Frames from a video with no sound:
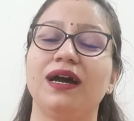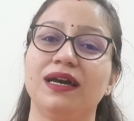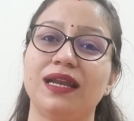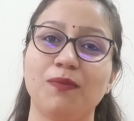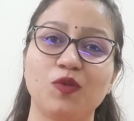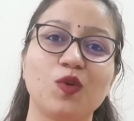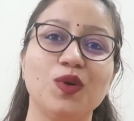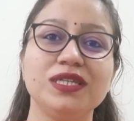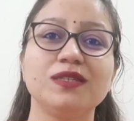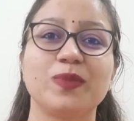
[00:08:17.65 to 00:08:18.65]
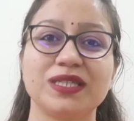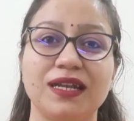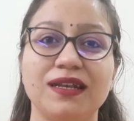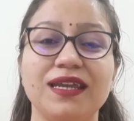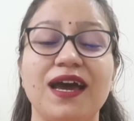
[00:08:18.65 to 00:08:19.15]
अगर आपको कोई चीज़
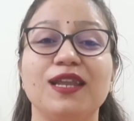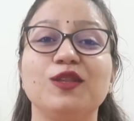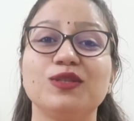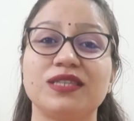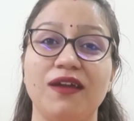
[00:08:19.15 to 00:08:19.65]
पसंद नहीं आ रही तो